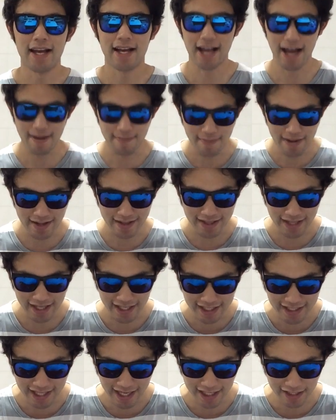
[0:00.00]
頑張って
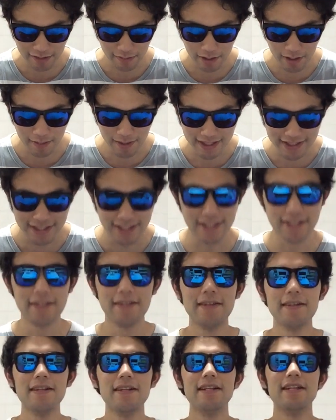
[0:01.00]
いきたいと思います
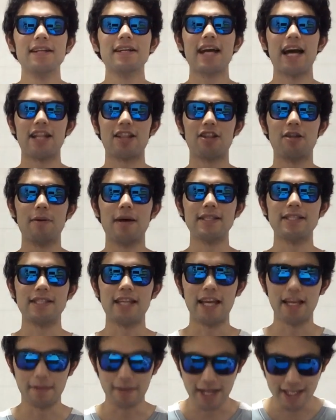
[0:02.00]
カットはし
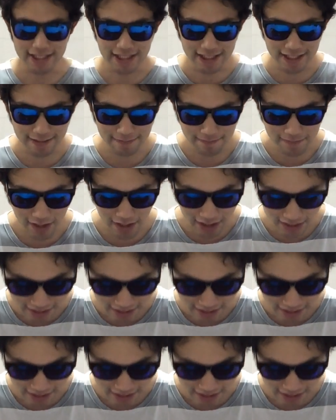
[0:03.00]
ていきますよ